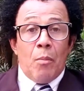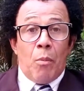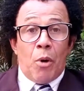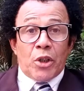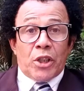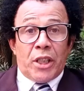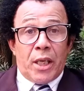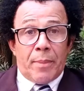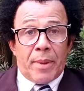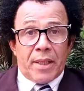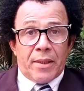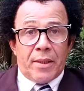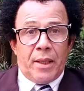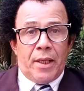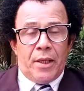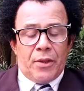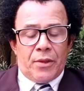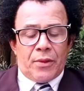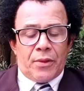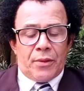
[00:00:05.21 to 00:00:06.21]
Bom dia,
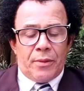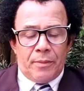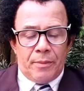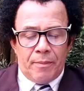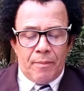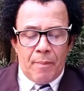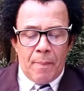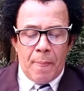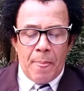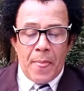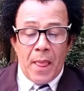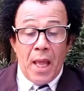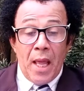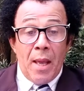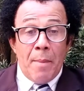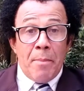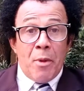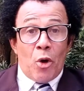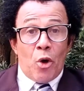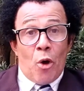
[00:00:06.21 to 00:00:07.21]
brasileiros.
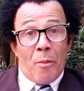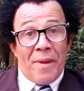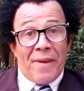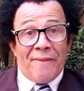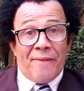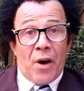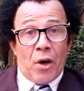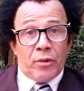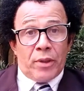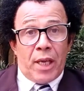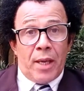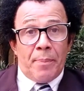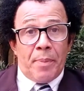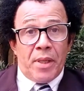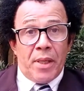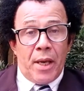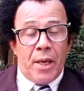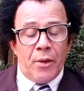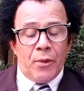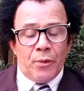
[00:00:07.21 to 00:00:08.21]
Meu nome é Walter
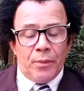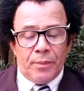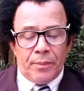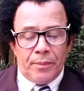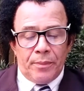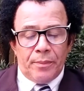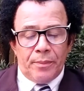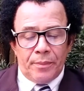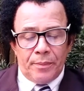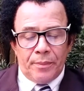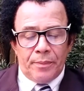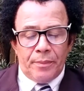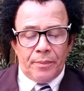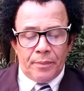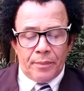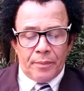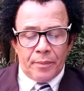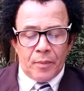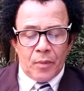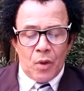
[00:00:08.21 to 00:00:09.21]
Pinheiro.
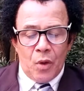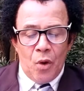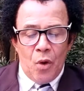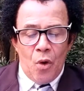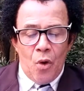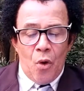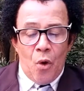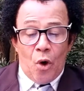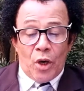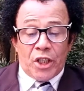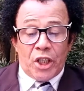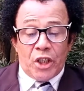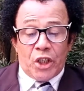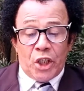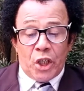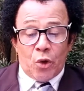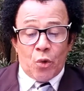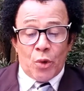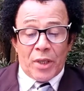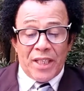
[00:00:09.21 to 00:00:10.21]
Hoje
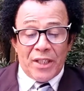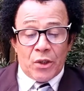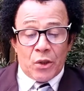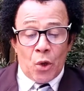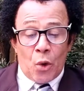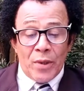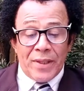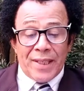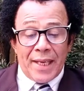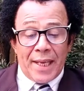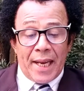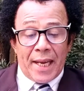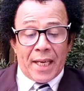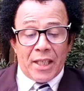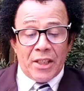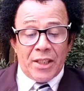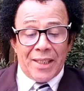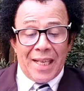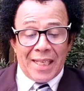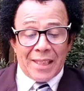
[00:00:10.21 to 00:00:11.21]
digo que sou e serei
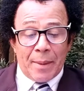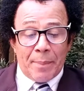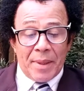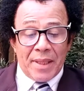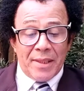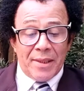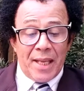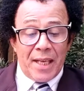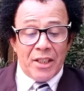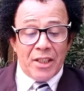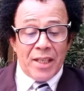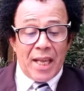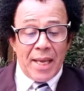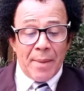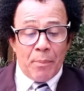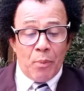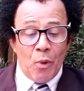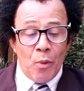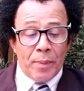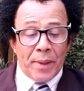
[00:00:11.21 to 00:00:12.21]
candidato a presidente da
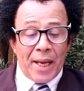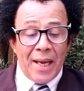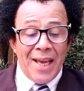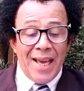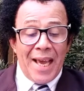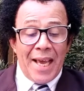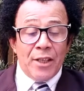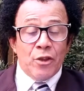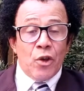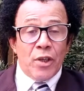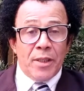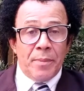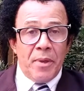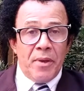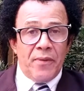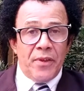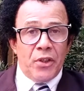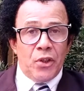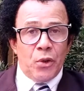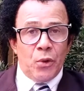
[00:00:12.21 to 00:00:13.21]
República em
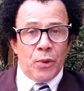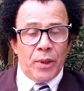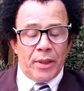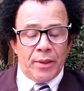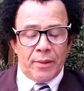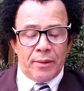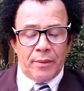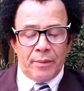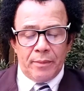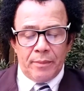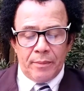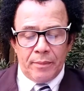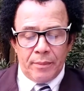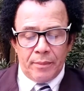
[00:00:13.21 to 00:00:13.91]
2022.